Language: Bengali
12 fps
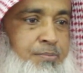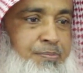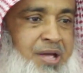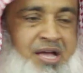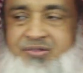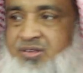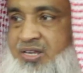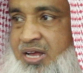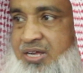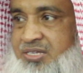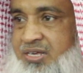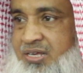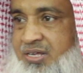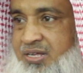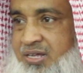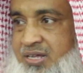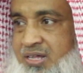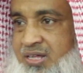ব্যাং যেটা আছে
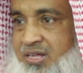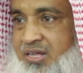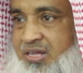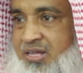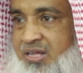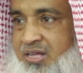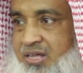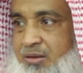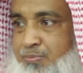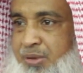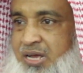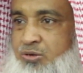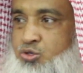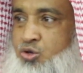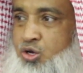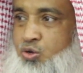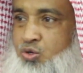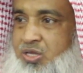ব্যাং
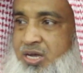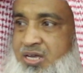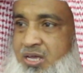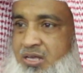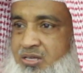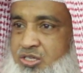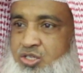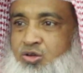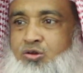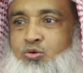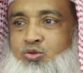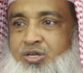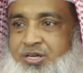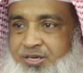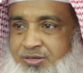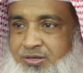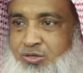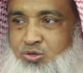জলেও থাকে স্থলেও থাকে
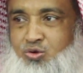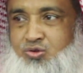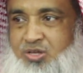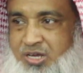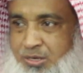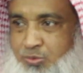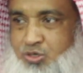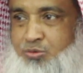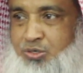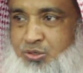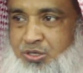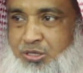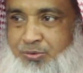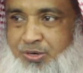দোনো জায়গায় বসবাস করতে